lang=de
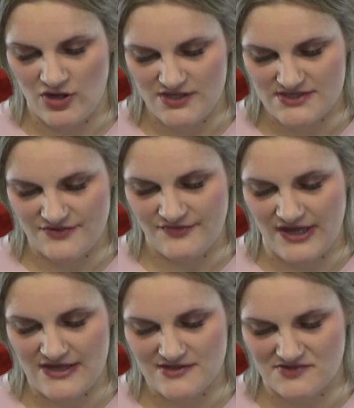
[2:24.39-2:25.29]
Holz
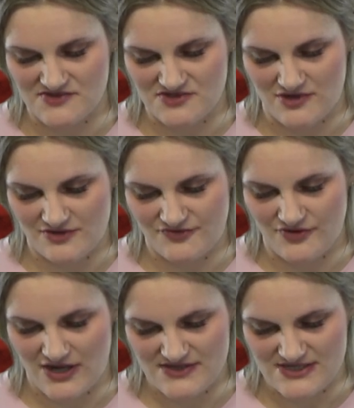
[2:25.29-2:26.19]
gefertigt und sorgt
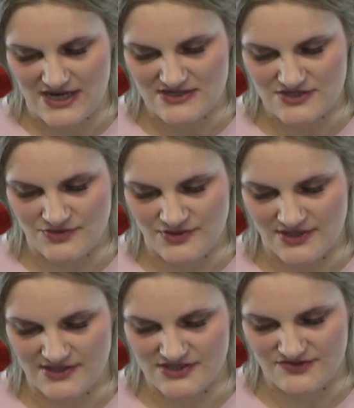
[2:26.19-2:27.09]
für ein zartes
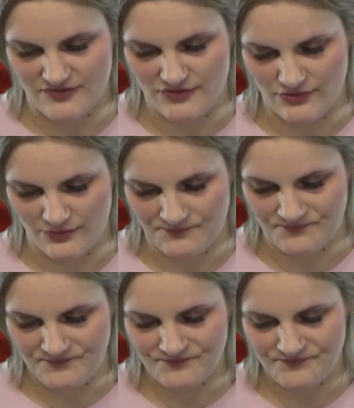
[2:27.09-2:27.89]
königliches Volumen.